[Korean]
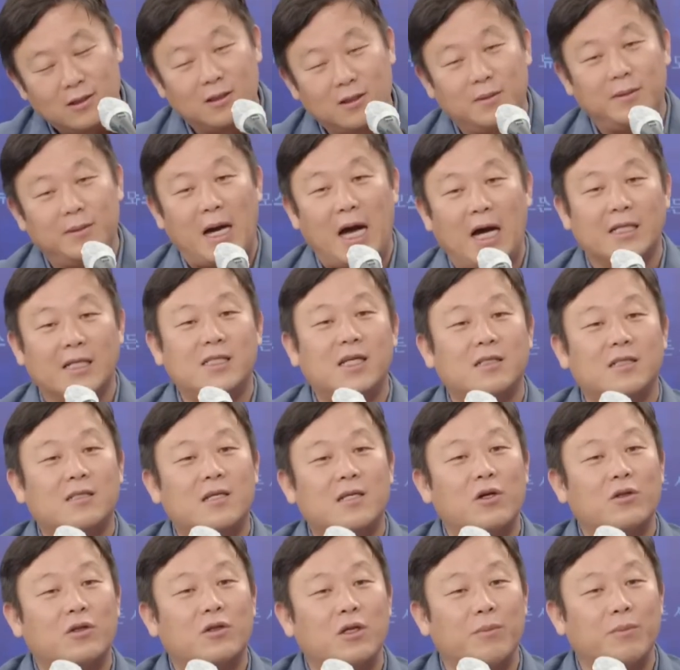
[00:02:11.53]
그러면 아시아
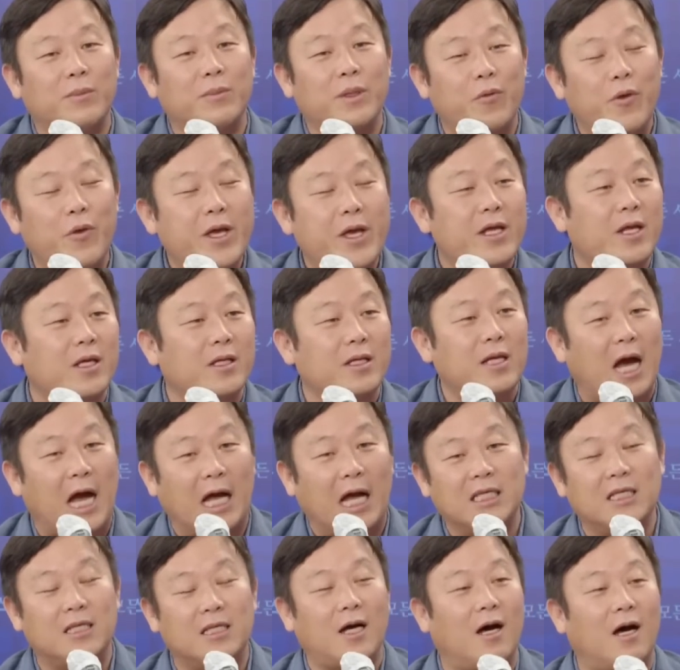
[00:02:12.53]
스카트 연맹 회의랬냐
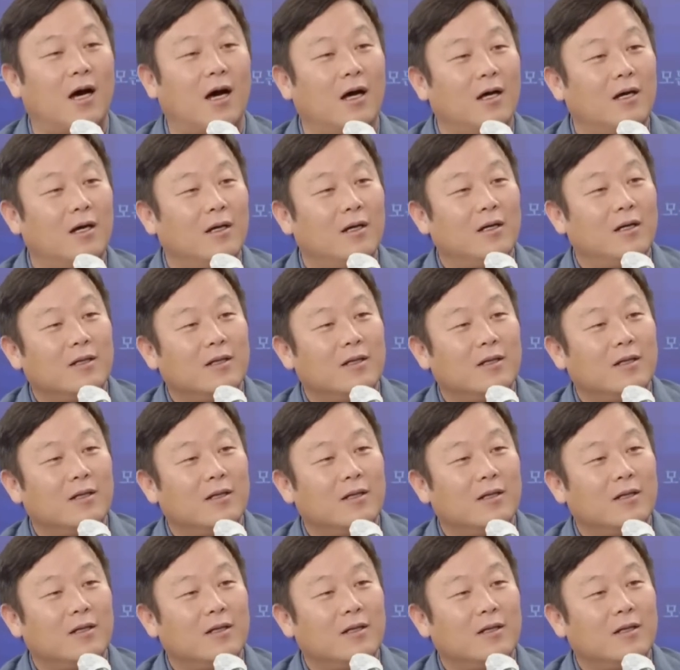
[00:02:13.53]
아니다.